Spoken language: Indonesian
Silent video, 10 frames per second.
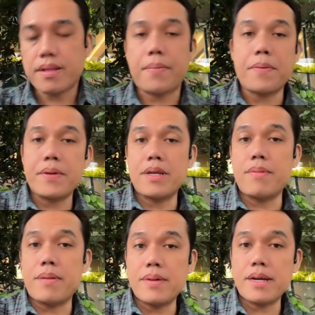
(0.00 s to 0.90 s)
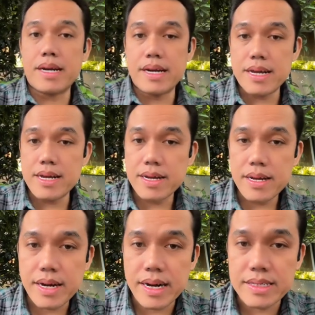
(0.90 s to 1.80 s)
Tapi penyebabnya karena
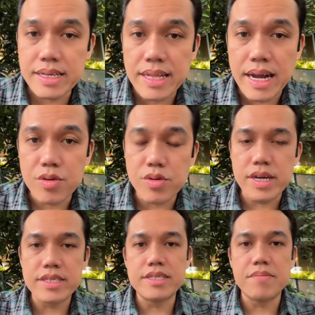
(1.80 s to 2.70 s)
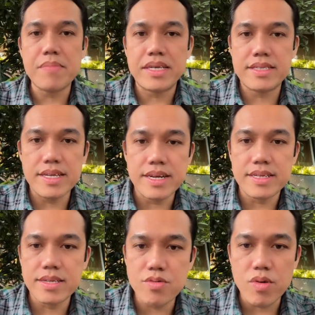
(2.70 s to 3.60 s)
rasa takut, rasa cemas
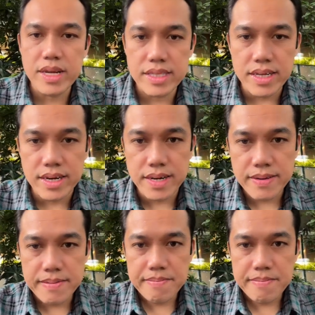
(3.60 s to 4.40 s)
ya, rasa khawatir.